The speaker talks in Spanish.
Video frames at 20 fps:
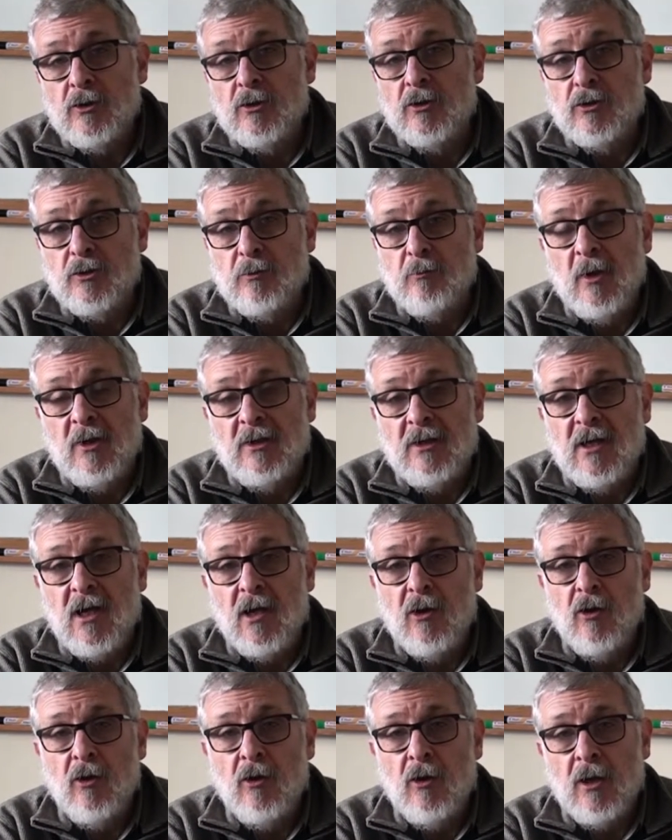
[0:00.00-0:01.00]
esos
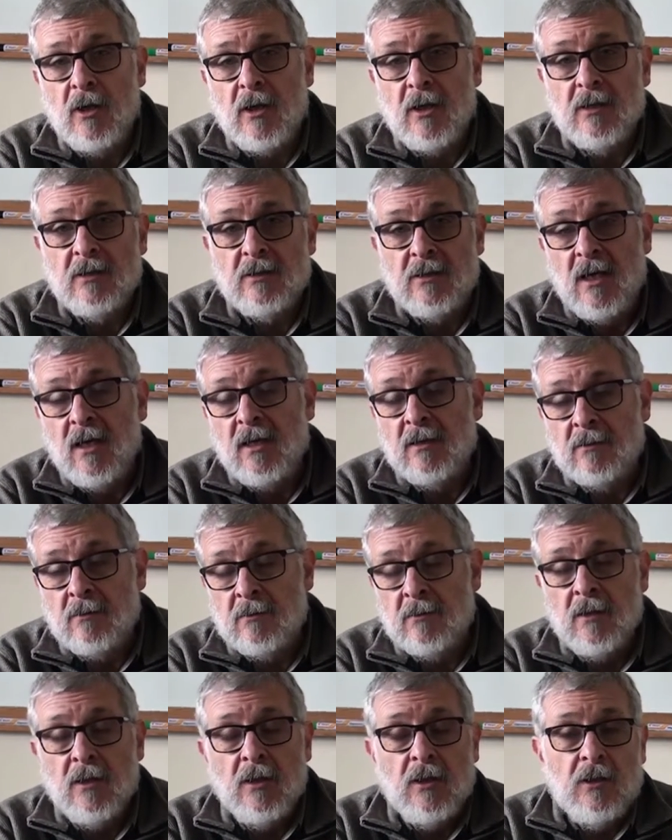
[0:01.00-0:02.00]
investigadores que
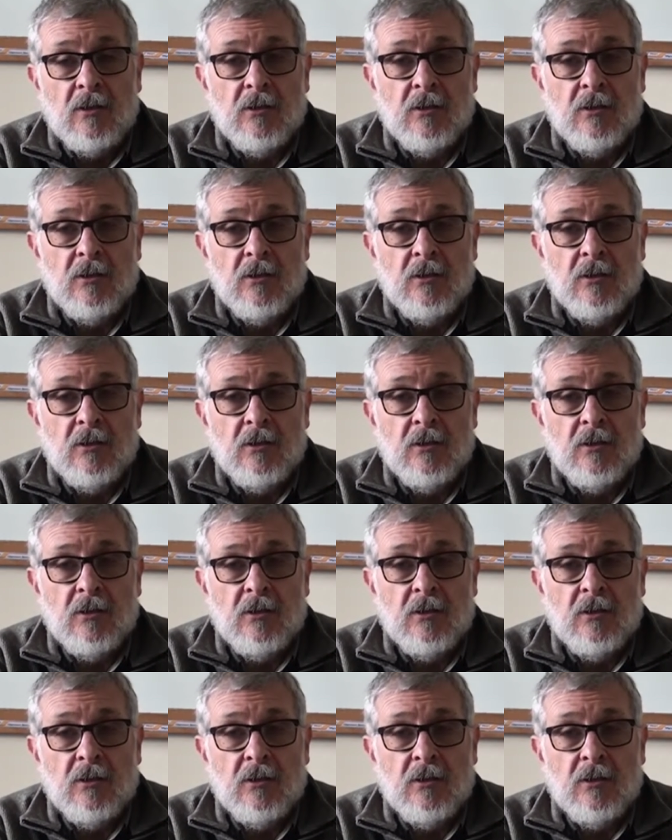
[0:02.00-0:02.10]
están